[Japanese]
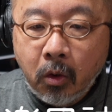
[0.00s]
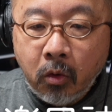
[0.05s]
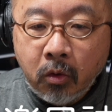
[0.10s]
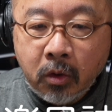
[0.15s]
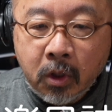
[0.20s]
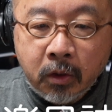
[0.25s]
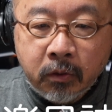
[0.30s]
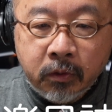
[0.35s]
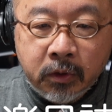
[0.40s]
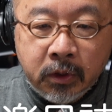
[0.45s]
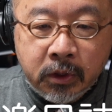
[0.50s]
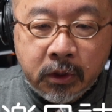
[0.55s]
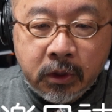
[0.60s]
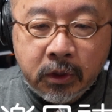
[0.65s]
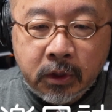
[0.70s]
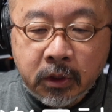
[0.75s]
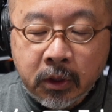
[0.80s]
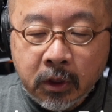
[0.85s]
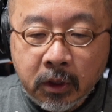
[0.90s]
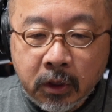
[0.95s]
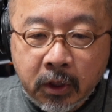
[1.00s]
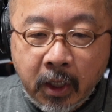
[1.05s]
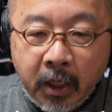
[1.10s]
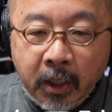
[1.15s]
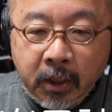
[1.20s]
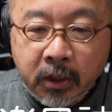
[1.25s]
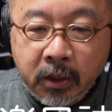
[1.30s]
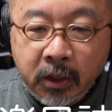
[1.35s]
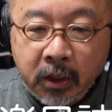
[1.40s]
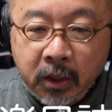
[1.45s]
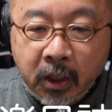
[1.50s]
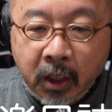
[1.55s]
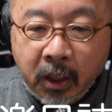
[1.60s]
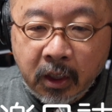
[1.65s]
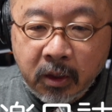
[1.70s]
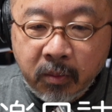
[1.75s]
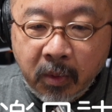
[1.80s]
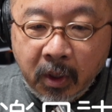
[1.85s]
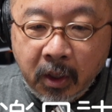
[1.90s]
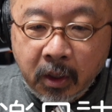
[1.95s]
音楽日誌第2
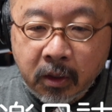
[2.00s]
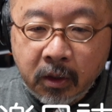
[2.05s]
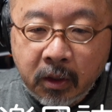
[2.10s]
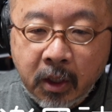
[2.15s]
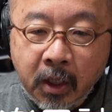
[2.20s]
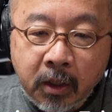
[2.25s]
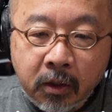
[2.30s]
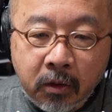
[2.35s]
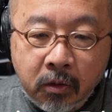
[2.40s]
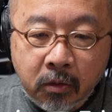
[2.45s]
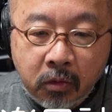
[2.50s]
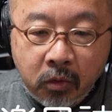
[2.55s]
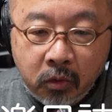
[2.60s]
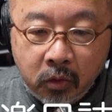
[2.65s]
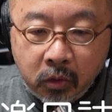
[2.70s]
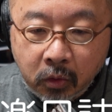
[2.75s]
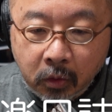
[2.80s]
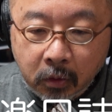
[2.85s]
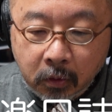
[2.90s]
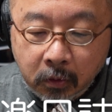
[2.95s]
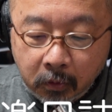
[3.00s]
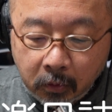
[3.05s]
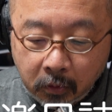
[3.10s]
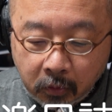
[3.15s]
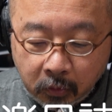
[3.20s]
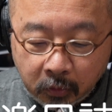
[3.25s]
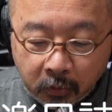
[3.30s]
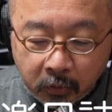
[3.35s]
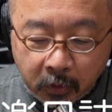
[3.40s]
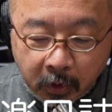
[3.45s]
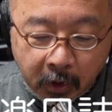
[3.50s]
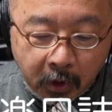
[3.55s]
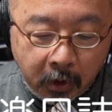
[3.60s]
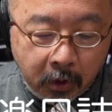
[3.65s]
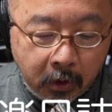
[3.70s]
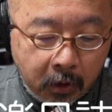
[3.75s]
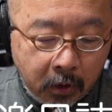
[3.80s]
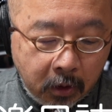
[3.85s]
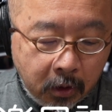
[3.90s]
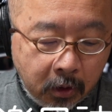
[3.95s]
回目 Day2 ということ
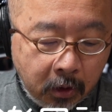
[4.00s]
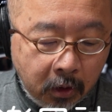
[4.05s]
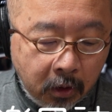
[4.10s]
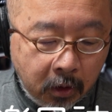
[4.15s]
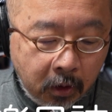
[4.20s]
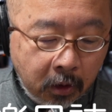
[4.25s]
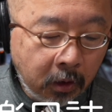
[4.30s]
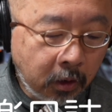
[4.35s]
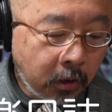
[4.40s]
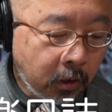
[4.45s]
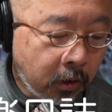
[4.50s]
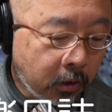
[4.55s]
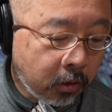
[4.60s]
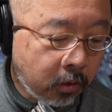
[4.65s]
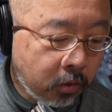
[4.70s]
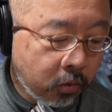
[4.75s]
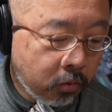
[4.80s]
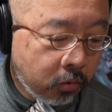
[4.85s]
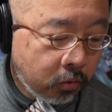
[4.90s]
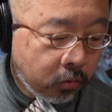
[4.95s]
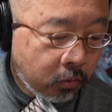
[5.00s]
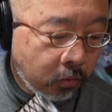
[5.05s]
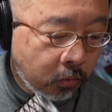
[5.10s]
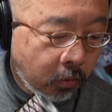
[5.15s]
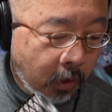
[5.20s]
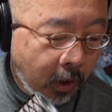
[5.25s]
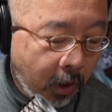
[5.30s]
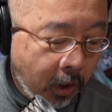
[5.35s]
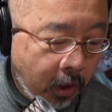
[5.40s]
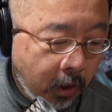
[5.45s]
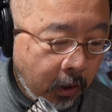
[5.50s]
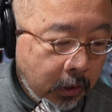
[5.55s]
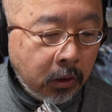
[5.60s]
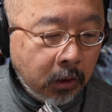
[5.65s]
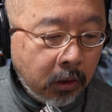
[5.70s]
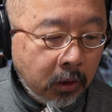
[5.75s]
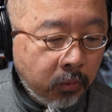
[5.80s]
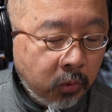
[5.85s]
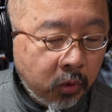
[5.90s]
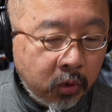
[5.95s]
で、えー、今日は、
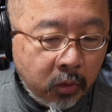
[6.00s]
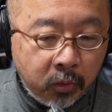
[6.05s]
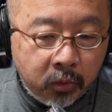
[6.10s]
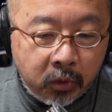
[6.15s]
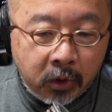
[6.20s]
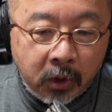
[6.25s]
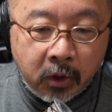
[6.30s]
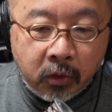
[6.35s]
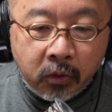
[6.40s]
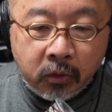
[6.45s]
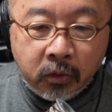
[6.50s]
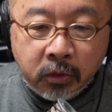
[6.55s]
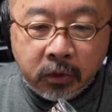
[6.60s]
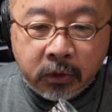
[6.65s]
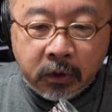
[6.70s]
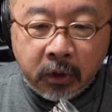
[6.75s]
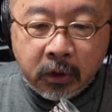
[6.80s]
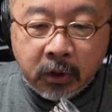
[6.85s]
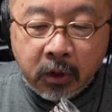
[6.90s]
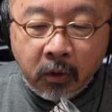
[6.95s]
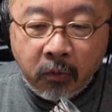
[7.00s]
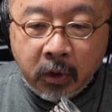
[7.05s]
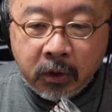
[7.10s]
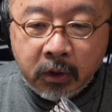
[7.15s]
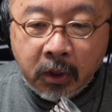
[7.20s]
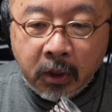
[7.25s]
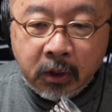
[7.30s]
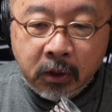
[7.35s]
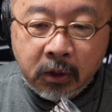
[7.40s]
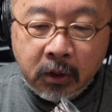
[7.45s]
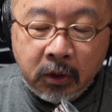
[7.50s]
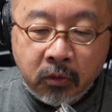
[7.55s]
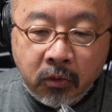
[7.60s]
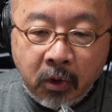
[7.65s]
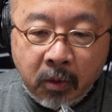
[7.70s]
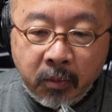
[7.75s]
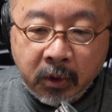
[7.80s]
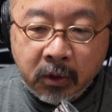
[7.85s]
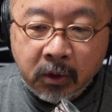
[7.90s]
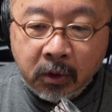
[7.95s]
えもともとやろうとしていた話題
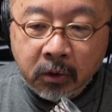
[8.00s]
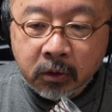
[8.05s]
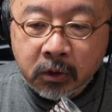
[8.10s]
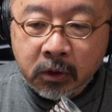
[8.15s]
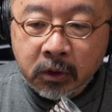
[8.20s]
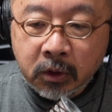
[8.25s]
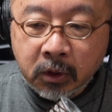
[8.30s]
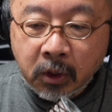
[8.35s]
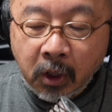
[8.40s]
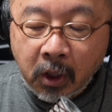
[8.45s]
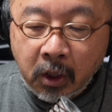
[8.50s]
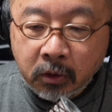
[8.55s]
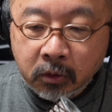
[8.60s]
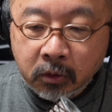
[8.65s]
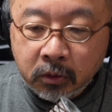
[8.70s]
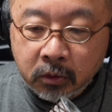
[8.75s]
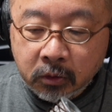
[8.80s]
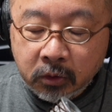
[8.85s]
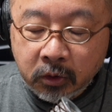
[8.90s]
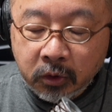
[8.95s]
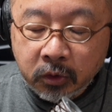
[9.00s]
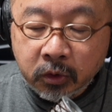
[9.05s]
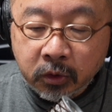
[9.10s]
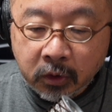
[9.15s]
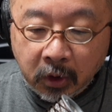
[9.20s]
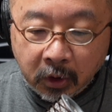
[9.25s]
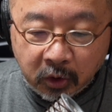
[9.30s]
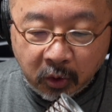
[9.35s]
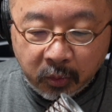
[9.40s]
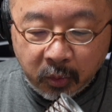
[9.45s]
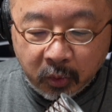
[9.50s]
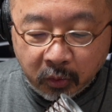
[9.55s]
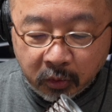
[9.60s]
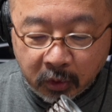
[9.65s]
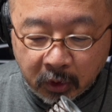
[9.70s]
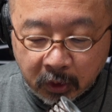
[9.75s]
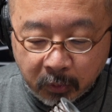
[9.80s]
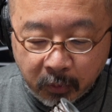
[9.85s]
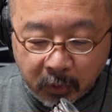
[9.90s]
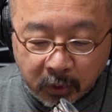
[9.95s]
とは全く違うニュースが飛び
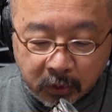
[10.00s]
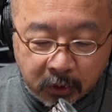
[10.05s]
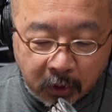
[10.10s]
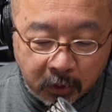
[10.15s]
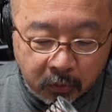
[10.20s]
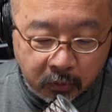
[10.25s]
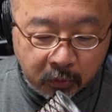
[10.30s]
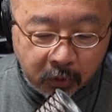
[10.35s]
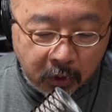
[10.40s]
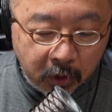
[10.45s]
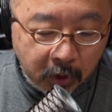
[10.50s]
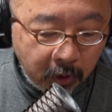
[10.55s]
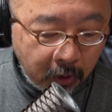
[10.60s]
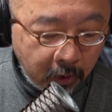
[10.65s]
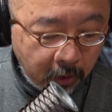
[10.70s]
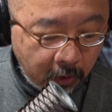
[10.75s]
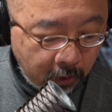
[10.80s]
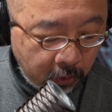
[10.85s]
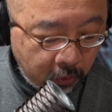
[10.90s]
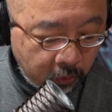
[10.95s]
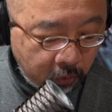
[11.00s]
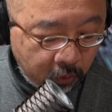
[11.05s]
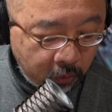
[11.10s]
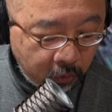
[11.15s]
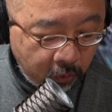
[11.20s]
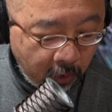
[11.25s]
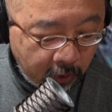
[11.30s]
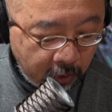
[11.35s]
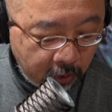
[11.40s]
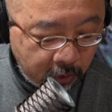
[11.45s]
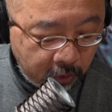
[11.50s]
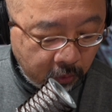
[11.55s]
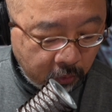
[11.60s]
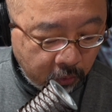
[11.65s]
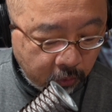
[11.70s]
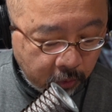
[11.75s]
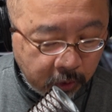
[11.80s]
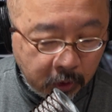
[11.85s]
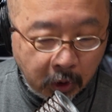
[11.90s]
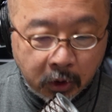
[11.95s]
込んできましたのでちょっとその
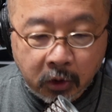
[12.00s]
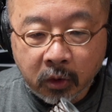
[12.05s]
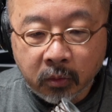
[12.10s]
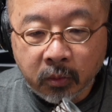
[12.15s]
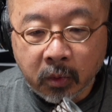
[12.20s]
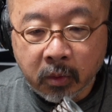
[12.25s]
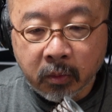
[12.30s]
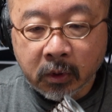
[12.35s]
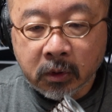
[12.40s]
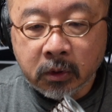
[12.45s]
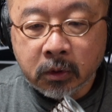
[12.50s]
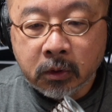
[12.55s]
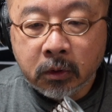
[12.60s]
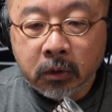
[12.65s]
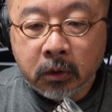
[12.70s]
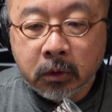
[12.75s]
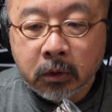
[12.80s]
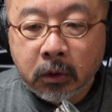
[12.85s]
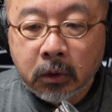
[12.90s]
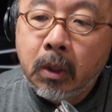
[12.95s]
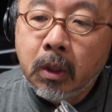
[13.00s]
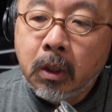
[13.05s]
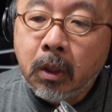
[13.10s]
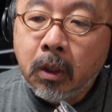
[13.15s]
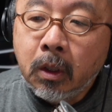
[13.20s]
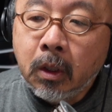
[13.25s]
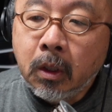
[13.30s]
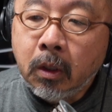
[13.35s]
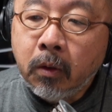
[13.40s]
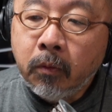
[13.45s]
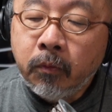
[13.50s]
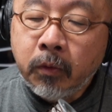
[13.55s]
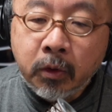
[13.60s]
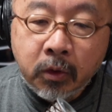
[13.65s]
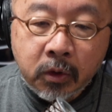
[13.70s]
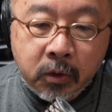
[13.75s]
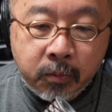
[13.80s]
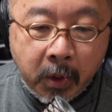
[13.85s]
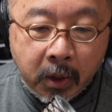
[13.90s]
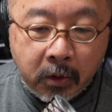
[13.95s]
話をしたいと思います、えー、
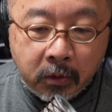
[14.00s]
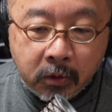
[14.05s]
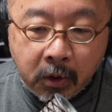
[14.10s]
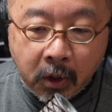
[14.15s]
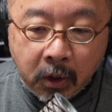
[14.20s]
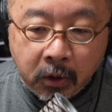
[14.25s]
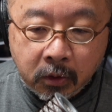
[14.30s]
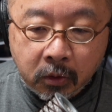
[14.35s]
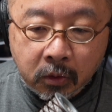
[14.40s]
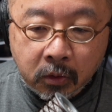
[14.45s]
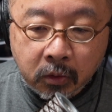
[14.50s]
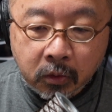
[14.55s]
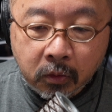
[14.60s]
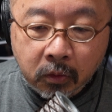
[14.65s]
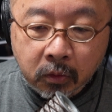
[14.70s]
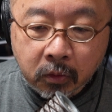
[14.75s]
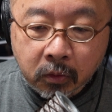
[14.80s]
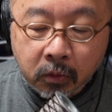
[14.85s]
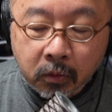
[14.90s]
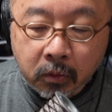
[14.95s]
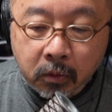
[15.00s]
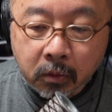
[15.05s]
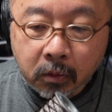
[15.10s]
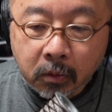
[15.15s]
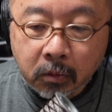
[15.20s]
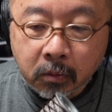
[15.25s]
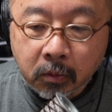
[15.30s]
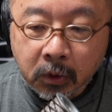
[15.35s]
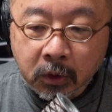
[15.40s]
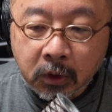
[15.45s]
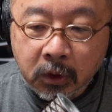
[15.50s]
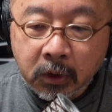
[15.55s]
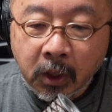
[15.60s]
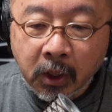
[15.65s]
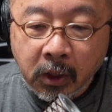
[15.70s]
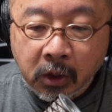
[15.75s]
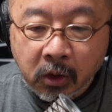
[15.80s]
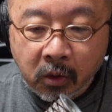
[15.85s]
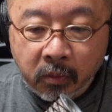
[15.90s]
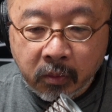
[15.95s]
フィル・スペクターという希
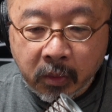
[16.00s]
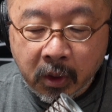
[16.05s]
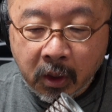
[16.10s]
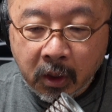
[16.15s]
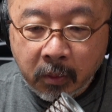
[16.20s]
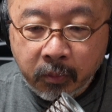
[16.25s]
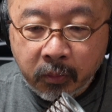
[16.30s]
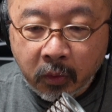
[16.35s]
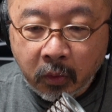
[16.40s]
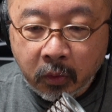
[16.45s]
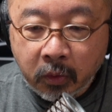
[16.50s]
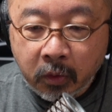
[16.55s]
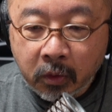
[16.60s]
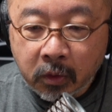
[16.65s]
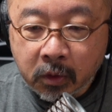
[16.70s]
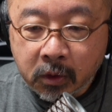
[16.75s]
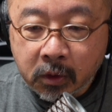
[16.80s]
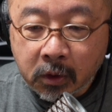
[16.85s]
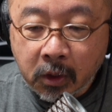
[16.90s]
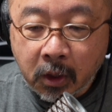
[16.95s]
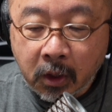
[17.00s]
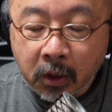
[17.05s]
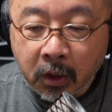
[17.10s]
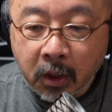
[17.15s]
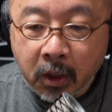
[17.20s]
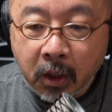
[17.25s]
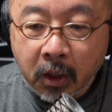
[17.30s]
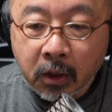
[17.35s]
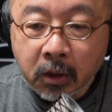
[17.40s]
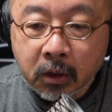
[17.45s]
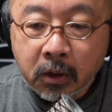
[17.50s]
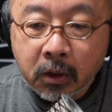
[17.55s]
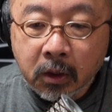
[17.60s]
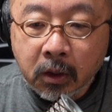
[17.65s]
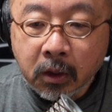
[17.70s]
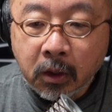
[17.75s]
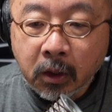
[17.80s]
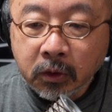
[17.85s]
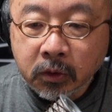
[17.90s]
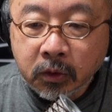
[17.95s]
代の名プロデューサーが
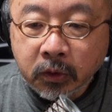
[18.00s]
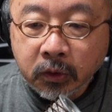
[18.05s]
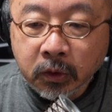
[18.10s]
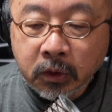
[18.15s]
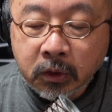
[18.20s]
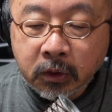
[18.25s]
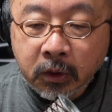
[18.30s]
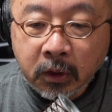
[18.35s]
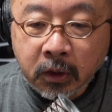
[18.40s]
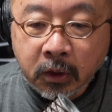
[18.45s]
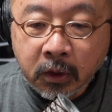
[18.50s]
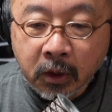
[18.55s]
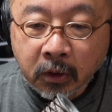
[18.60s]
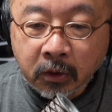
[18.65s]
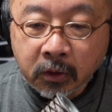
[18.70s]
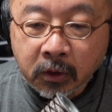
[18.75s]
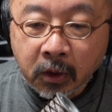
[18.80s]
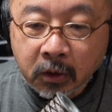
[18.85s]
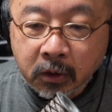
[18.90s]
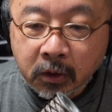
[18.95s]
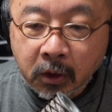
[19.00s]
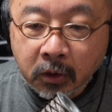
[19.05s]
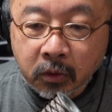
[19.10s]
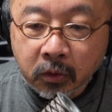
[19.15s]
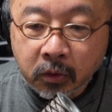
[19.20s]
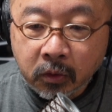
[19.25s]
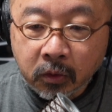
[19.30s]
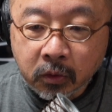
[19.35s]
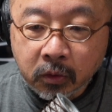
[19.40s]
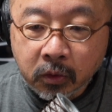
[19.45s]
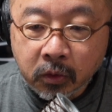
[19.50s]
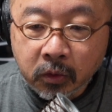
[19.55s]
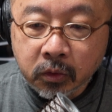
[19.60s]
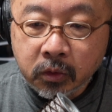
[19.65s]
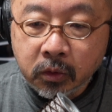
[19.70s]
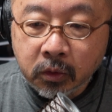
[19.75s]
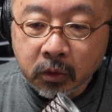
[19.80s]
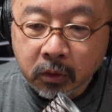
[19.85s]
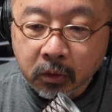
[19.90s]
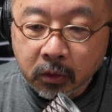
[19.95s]
81歳で亡くなったという
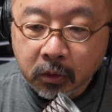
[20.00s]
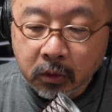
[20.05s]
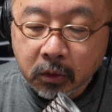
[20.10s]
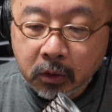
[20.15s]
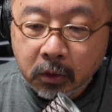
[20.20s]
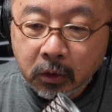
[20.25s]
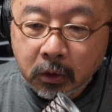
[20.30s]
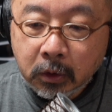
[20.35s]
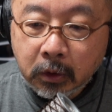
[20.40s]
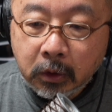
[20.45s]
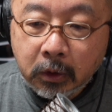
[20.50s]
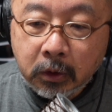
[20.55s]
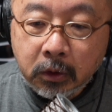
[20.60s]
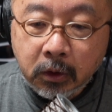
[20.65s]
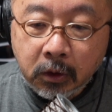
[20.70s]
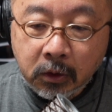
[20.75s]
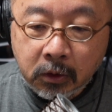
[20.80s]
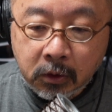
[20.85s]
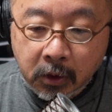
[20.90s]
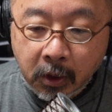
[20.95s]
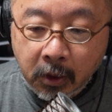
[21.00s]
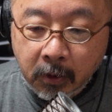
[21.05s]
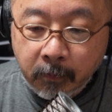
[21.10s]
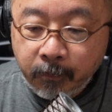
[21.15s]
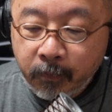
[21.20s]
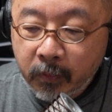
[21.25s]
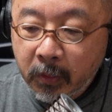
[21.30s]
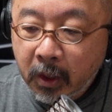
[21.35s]
ニュースですね、